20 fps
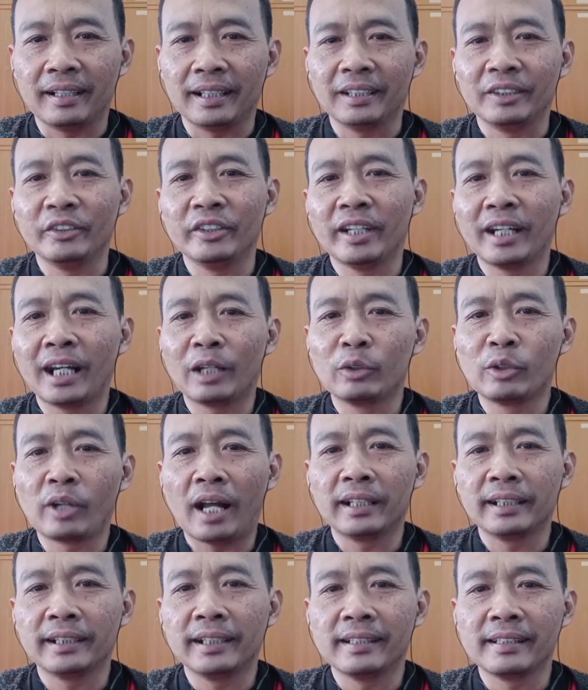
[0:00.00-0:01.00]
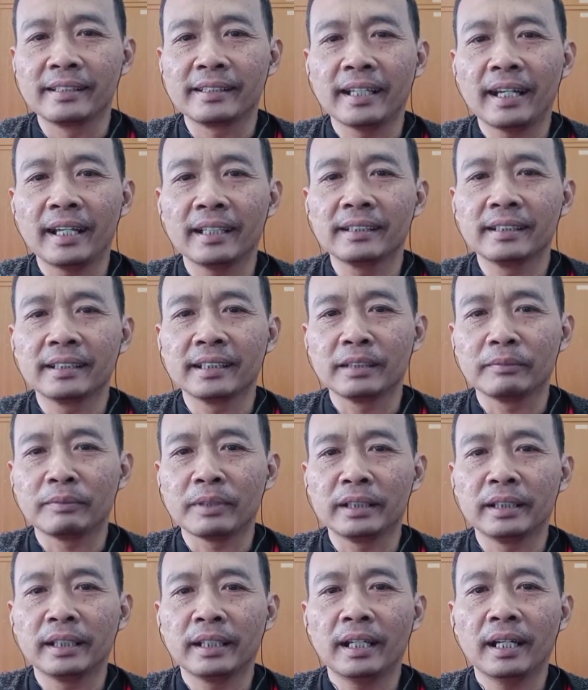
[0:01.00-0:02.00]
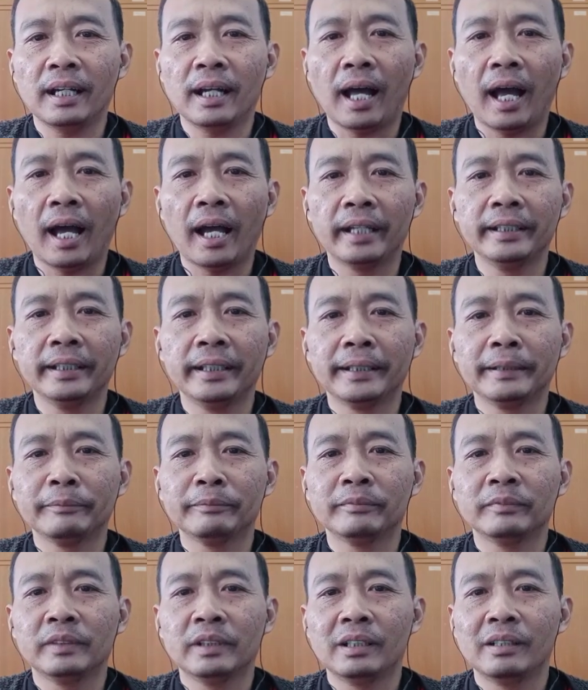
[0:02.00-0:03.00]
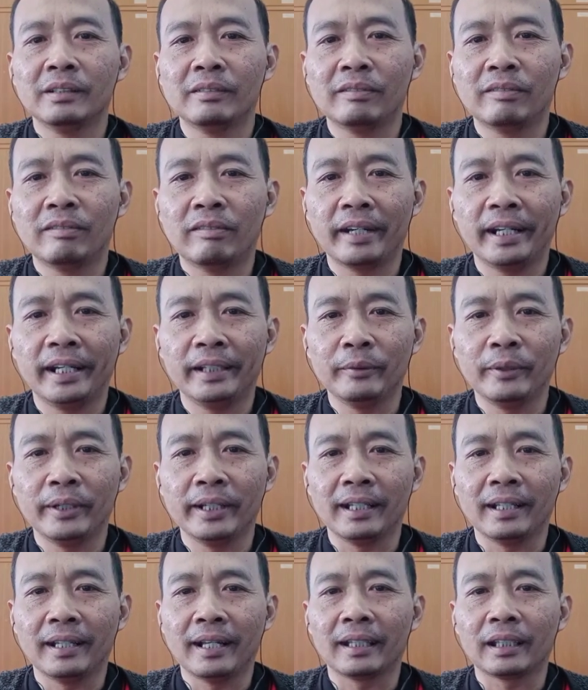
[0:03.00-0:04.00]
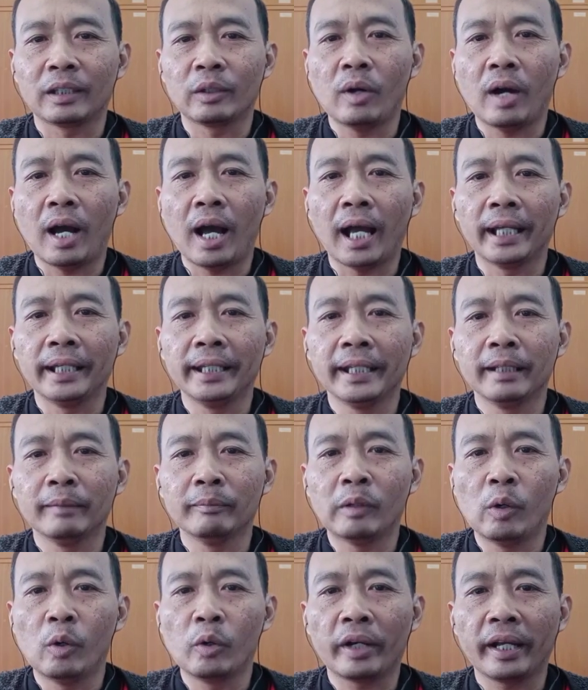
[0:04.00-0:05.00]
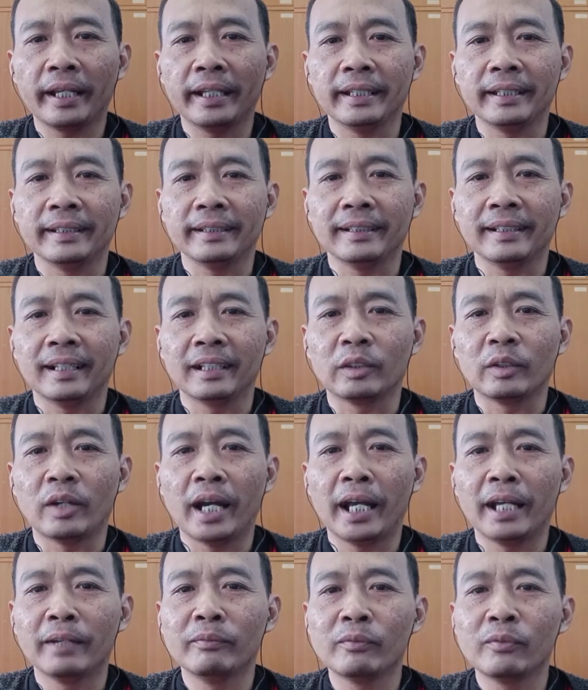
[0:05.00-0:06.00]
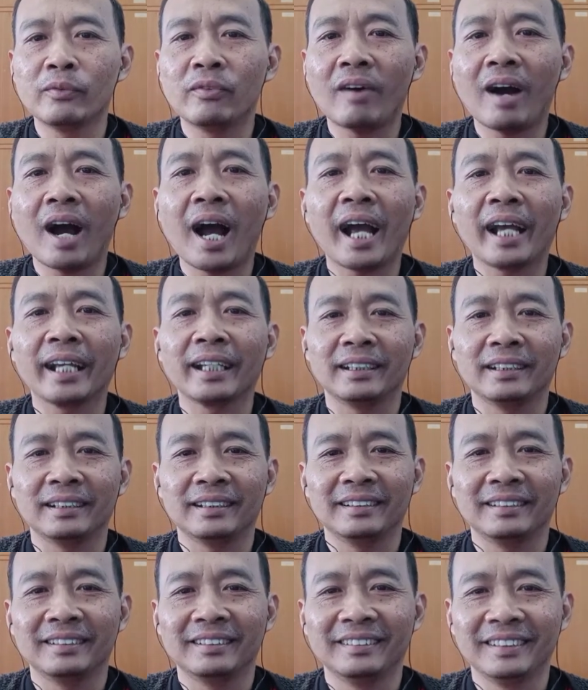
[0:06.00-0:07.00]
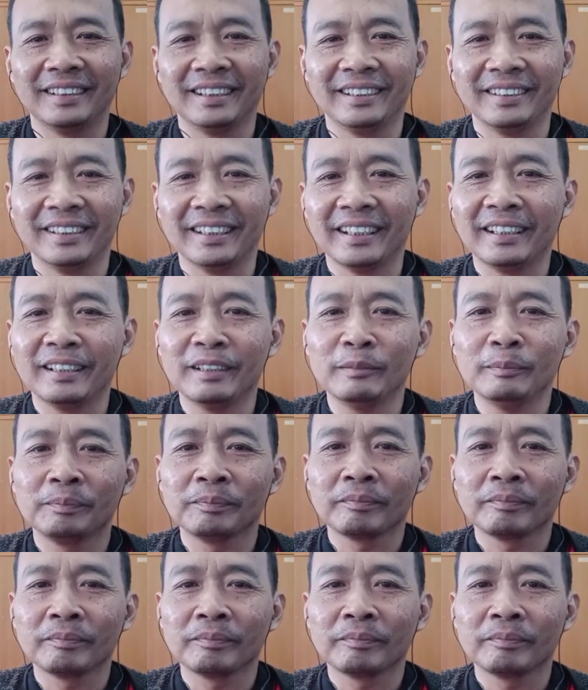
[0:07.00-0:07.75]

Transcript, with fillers: Gitu ya, kalau kalian sehat, jawabannya I am very well atau I am okay atau I am fine. Gitu ya.